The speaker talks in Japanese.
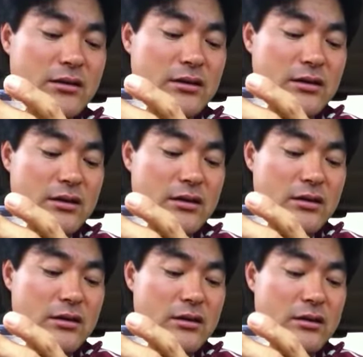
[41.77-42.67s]

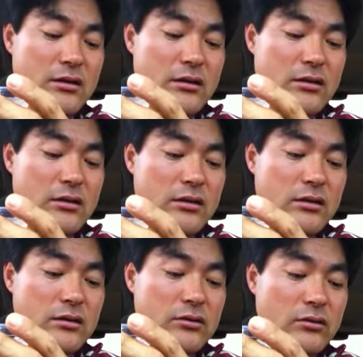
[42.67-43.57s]

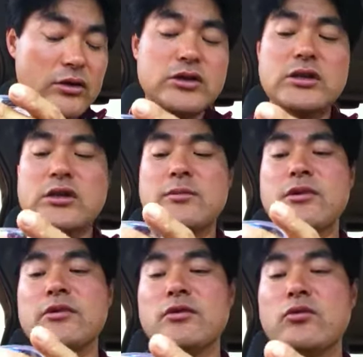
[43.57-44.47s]
えーと、1いきま
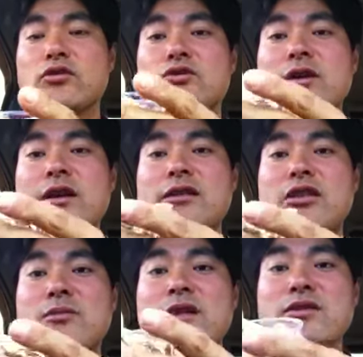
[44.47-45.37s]
す。美味しくないから
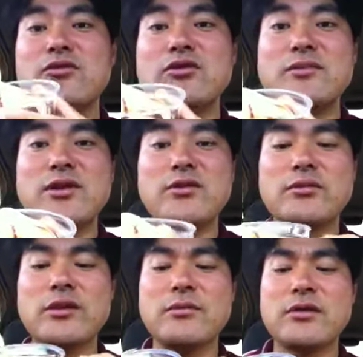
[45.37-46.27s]
頼まないという意味では
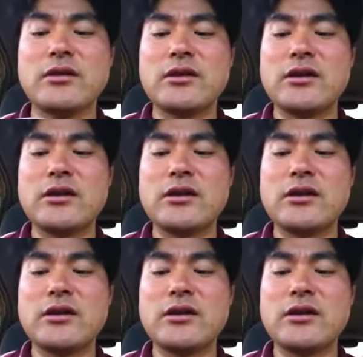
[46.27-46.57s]
ございます。